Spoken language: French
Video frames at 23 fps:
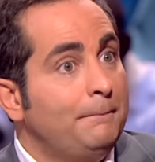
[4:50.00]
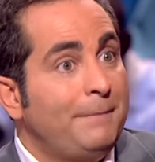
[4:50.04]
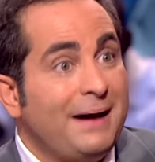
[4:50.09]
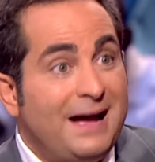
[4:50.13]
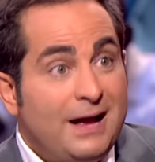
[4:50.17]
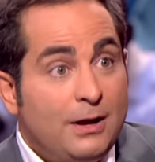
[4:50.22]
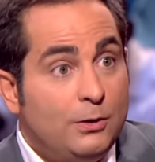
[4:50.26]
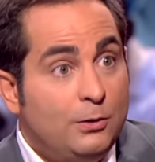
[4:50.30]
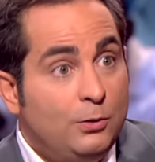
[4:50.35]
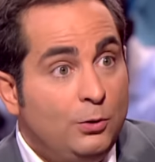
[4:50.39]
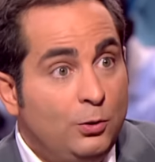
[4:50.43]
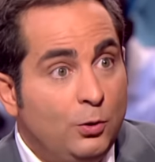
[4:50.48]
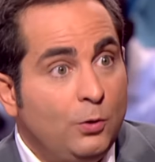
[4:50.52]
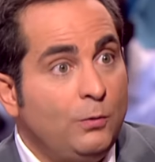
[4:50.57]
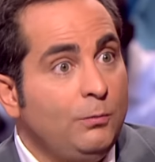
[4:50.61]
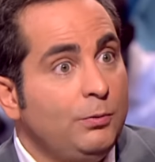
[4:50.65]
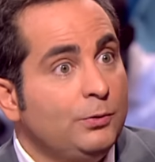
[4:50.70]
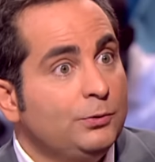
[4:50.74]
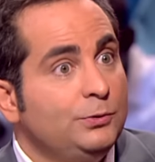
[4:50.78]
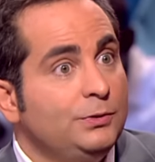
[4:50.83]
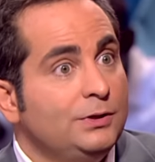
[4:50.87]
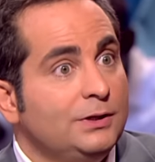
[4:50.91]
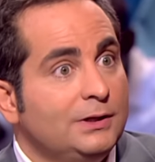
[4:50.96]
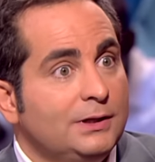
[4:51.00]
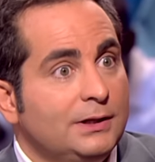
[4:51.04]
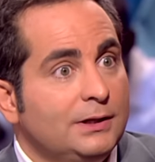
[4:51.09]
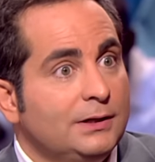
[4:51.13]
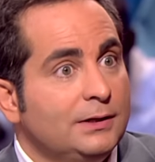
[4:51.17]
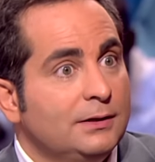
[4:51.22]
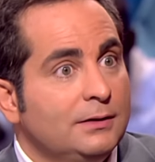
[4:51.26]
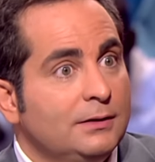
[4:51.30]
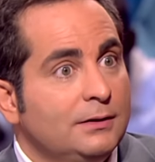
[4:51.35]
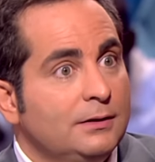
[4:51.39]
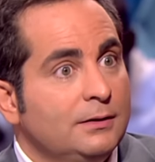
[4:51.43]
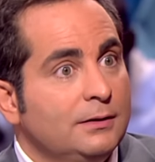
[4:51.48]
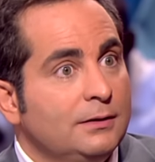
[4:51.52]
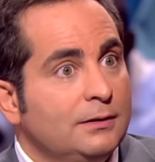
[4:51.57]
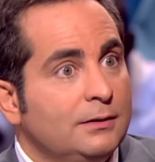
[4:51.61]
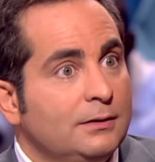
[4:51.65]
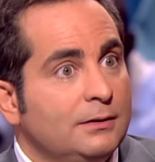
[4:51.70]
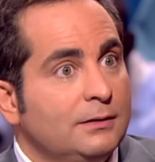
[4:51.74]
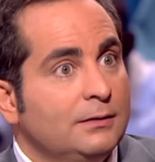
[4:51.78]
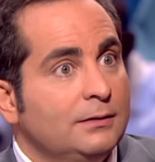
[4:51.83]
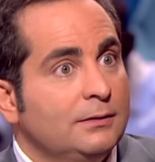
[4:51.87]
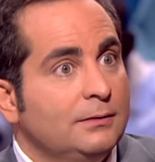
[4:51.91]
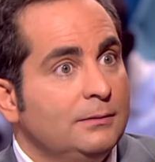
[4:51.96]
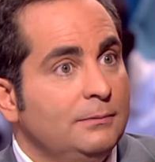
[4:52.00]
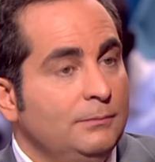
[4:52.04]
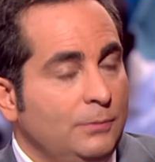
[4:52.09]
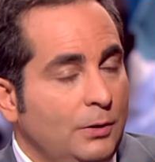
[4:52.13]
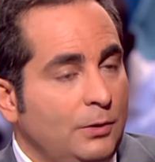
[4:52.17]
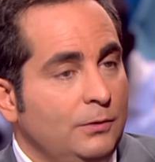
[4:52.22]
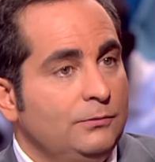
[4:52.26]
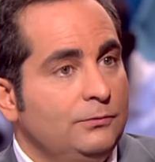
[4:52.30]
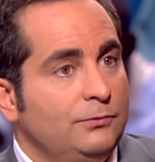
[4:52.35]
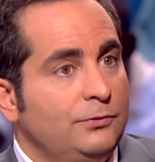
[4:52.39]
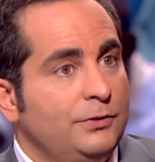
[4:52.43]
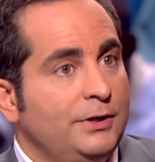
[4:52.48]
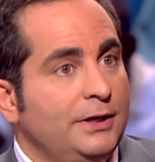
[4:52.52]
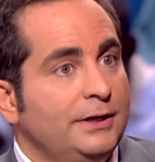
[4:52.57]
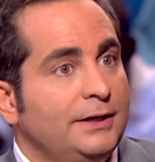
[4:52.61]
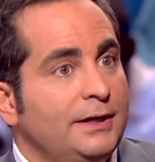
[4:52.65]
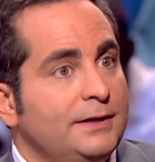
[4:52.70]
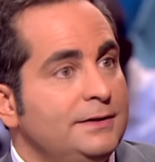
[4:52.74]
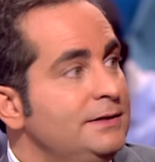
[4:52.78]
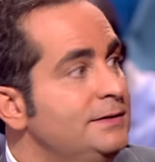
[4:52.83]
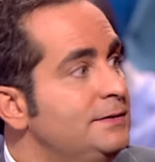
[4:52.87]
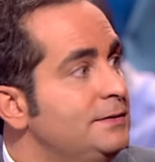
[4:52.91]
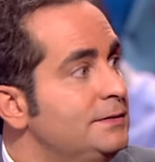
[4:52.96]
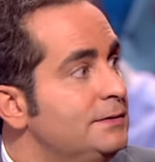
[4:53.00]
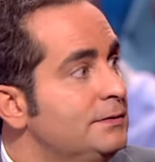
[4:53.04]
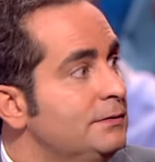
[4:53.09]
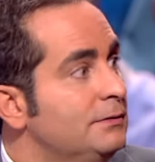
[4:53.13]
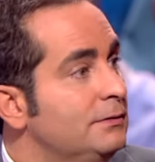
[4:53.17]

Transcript: Pas l'ombre d'une idée Non, pas du tout. Bon, vous, voulez bien faire la